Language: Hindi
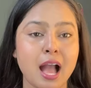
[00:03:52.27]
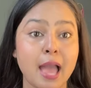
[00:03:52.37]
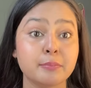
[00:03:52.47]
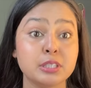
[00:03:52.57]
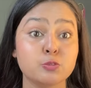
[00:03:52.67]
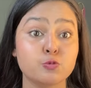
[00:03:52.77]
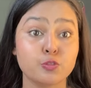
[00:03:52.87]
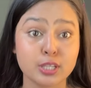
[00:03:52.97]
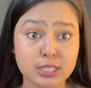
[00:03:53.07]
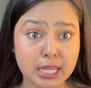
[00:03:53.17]
आई मीन
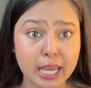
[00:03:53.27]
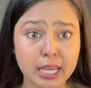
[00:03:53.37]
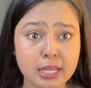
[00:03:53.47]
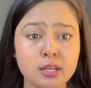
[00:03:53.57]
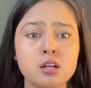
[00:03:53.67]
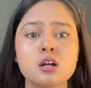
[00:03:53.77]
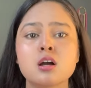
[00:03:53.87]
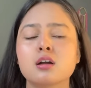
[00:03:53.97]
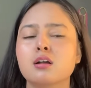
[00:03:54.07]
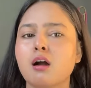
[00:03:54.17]
फिटिंग
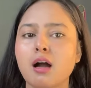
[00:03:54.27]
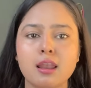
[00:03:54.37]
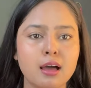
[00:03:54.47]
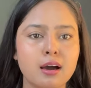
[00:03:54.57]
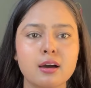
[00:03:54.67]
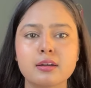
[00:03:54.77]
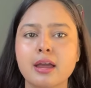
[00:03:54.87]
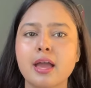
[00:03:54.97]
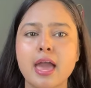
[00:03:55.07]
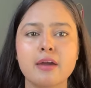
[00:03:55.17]
कलर
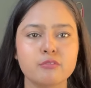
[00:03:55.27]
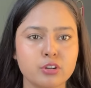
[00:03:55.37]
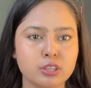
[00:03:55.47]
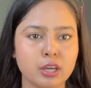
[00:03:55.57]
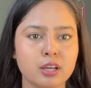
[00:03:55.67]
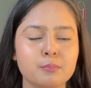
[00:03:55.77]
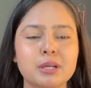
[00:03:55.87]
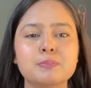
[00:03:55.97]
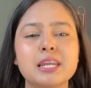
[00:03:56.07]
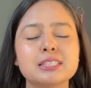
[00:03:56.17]
एवरीथिंग
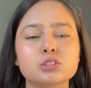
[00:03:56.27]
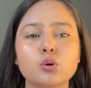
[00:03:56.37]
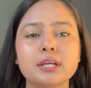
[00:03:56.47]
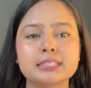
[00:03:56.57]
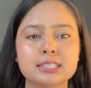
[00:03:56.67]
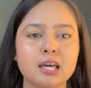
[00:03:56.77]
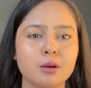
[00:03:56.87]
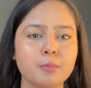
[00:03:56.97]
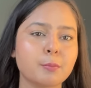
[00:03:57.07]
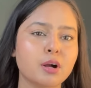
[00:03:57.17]
बट मैंने इसको इस
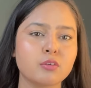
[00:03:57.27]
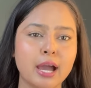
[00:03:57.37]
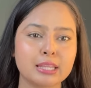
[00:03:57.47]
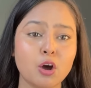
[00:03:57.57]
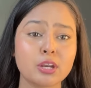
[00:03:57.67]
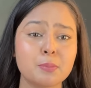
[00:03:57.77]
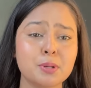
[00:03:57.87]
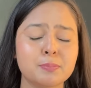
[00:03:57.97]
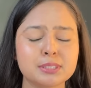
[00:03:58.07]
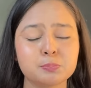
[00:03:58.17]
कलर में मंगवाया था और ये
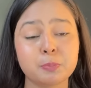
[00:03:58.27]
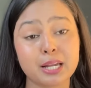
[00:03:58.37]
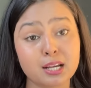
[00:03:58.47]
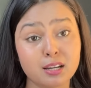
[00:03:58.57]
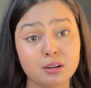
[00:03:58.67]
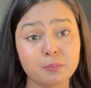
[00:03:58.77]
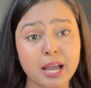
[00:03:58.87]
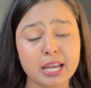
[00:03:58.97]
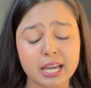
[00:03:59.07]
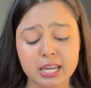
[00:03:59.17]
मेरे पास पिंक कलर में
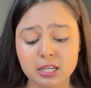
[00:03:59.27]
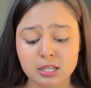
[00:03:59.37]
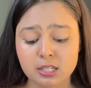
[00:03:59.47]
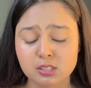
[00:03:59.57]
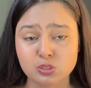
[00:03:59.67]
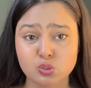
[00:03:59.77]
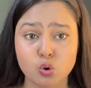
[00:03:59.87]
आया है सो